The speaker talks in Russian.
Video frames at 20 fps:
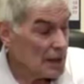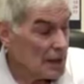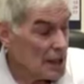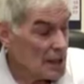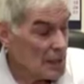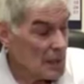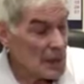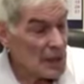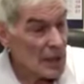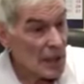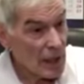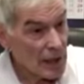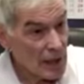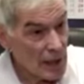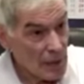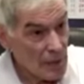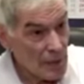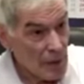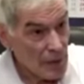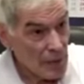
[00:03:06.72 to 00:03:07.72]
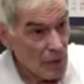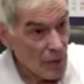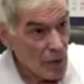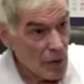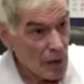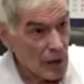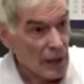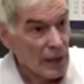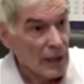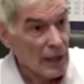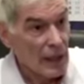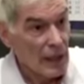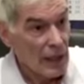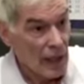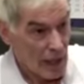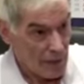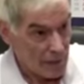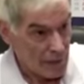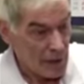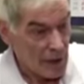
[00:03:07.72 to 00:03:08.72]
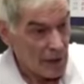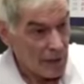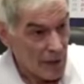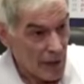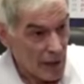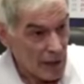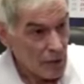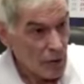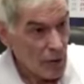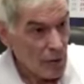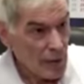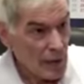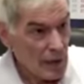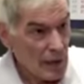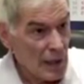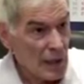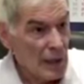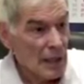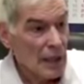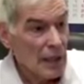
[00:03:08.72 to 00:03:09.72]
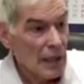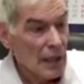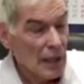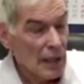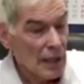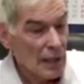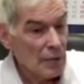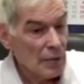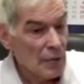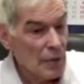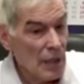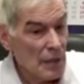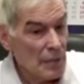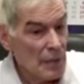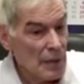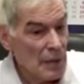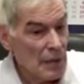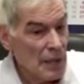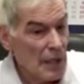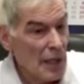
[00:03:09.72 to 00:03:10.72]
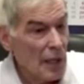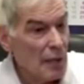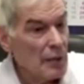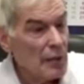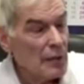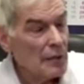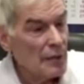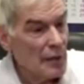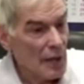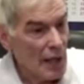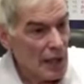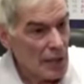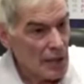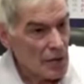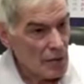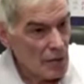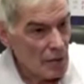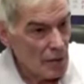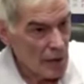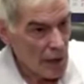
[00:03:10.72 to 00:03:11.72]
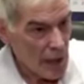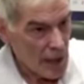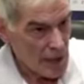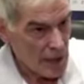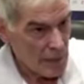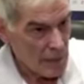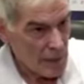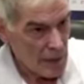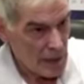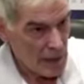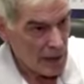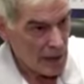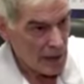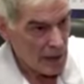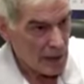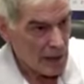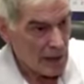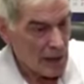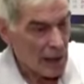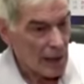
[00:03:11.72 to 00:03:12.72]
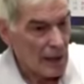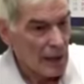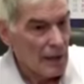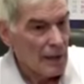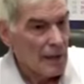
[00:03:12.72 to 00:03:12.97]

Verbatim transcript: Есть специальные приборы, авторефрактометры, которые определяют рефракцию глаза пациента.